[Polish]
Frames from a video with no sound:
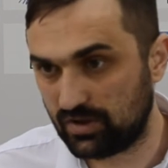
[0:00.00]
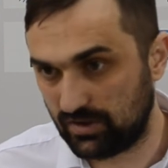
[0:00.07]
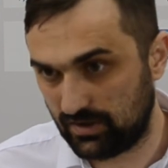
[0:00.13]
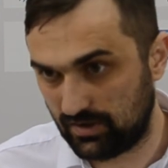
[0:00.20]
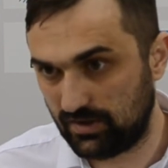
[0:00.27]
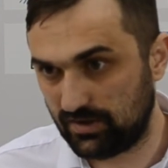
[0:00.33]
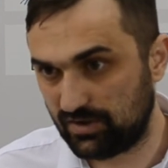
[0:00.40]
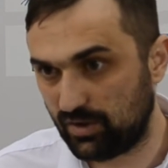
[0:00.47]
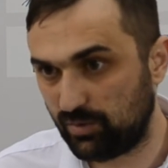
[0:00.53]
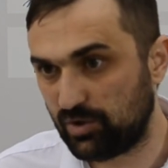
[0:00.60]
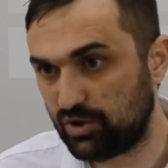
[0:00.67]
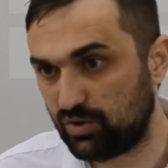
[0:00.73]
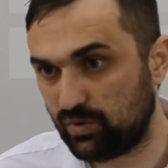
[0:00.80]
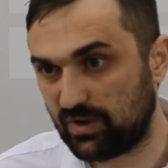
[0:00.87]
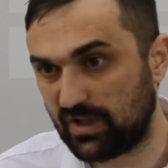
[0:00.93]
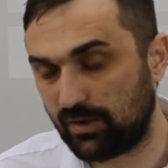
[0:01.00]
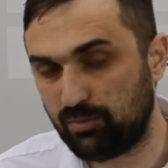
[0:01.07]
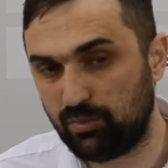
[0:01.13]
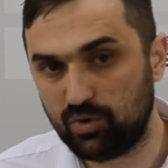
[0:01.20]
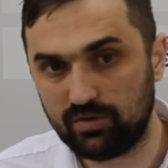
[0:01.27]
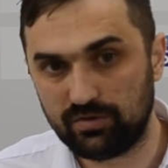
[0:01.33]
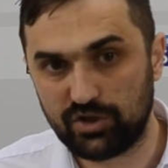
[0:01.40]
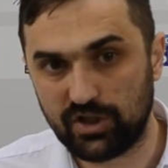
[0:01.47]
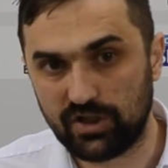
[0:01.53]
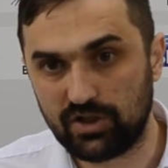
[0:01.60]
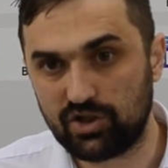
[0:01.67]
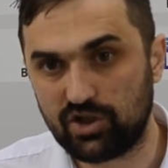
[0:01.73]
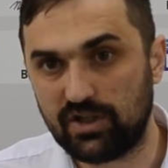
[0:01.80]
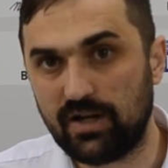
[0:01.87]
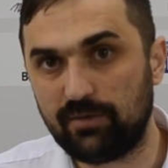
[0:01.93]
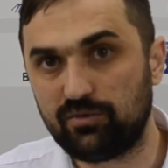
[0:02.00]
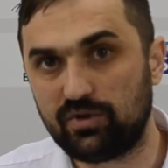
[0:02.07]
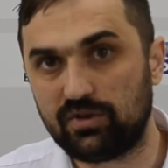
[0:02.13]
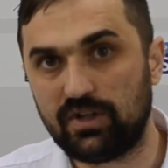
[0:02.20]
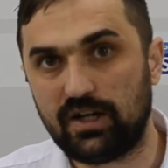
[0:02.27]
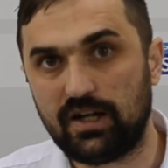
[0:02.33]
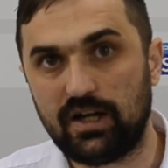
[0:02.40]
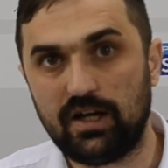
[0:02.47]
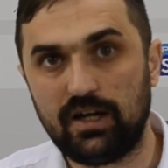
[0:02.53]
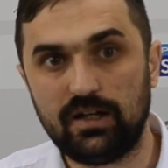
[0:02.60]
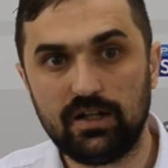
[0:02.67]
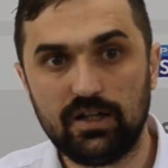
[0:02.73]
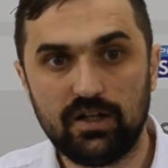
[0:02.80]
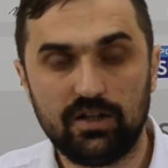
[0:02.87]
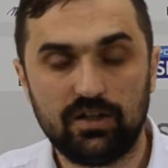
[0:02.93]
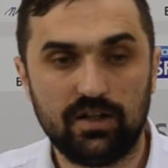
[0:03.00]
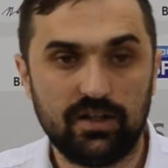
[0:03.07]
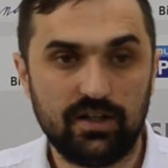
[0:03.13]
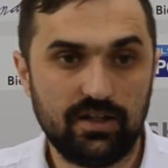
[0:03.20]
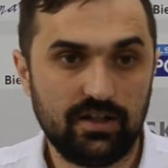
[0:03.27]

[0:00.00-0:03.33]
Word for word: e, zdobyć tu tak punkcik. Czy nam to da e,